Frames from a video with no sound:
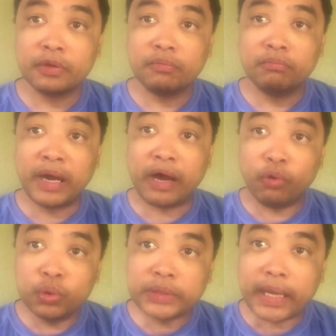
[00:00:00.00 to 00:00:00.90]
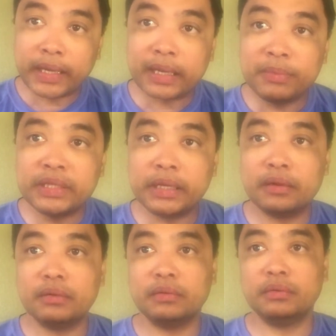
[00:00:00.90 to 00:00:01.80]
Mga utak kriminal.
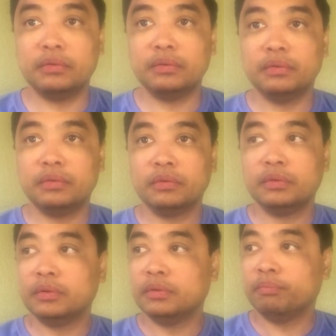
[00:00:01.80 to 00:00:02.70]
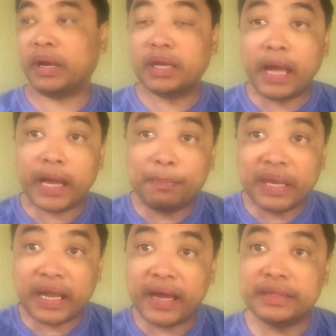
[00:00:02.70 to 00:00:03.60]

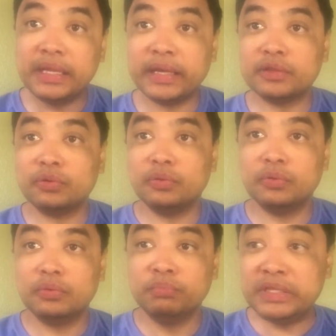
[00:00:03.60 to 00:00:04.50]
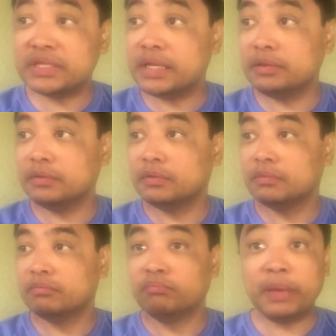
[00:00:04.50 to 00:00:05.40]
Pagkakapirahan nila ito. Minsan,
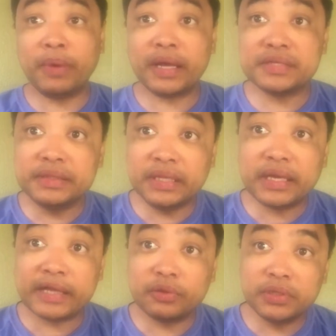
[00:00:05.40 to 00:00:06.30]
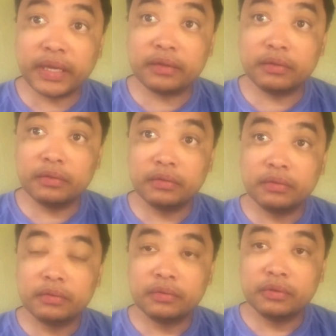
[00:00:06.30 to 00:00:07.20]
may mga sindikato dyan.
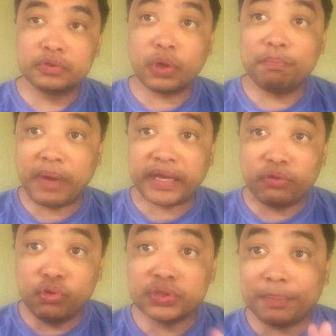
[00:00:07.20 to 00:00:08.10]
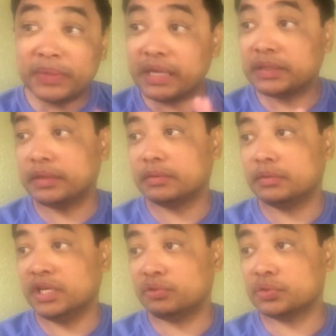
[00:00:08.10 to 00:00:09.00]
So ang pakiusap natin
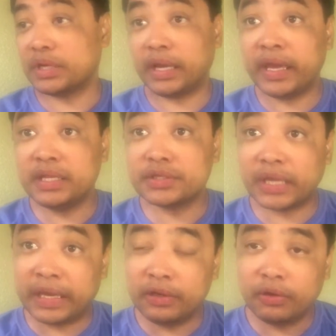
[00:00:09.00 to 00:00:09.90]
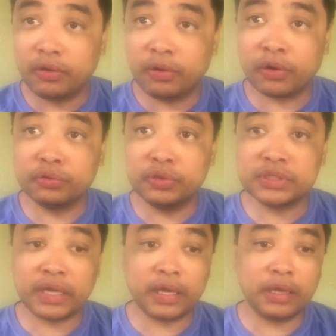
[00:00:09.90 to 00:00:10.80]
dito sa NHA or doon
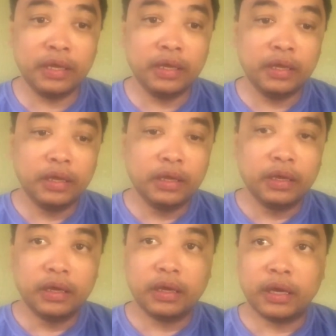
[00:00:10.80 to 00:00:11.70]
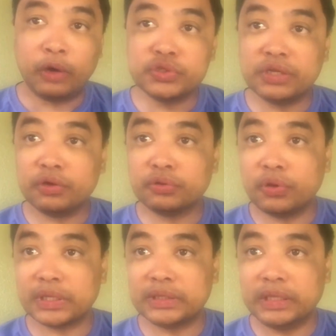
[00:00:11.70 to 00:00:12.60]
sa Housing
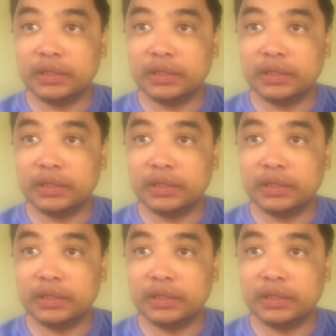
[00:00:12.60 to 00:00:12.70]
Authority